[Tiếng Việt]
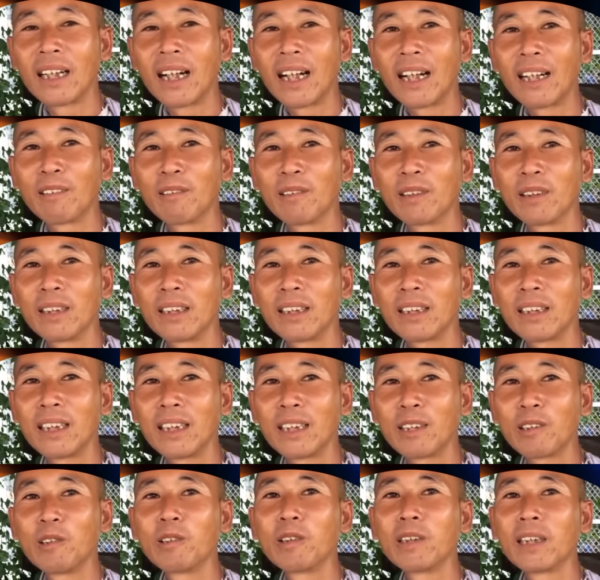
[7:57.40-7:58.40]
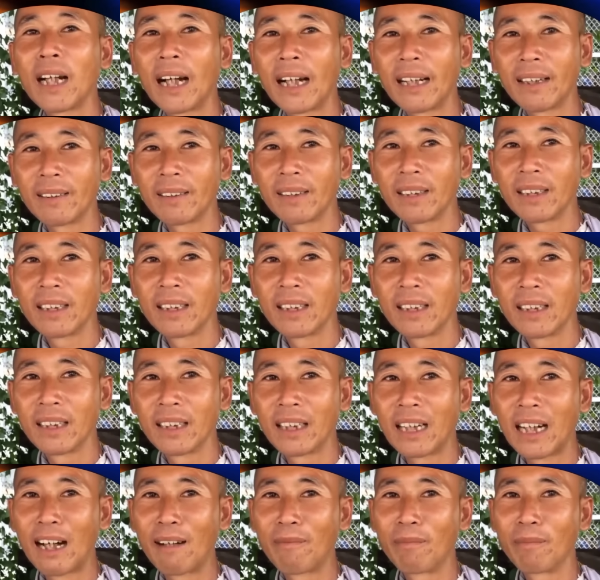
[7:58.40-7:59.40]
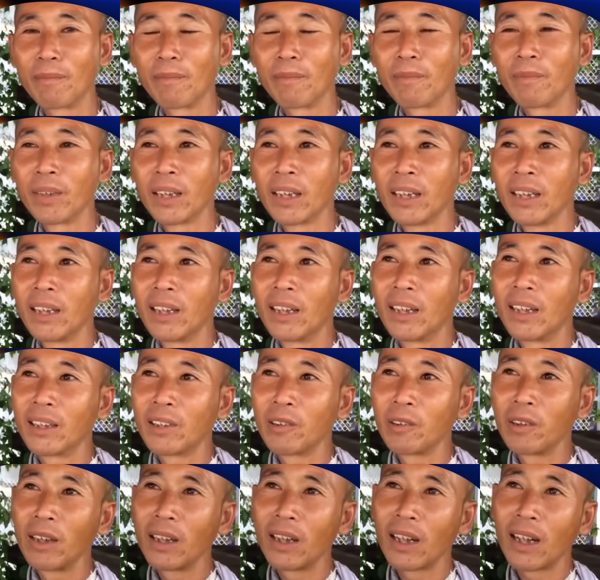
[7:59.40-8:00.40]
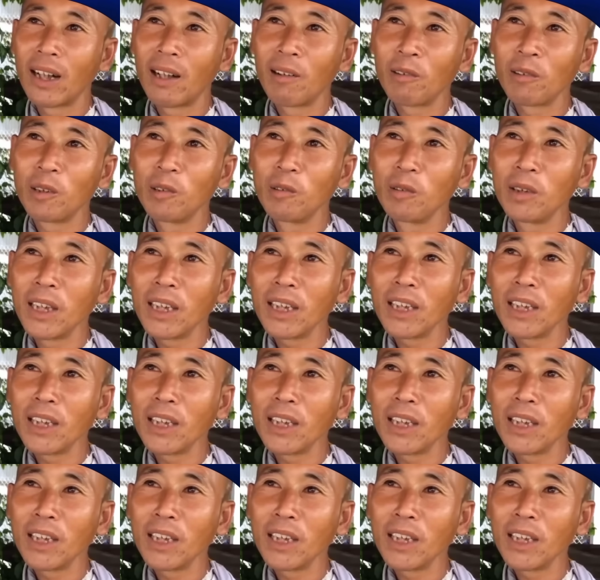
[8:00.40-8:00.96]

lời dạy của Đức Thế Tôn dạy thôi. Làm uh, tuy là học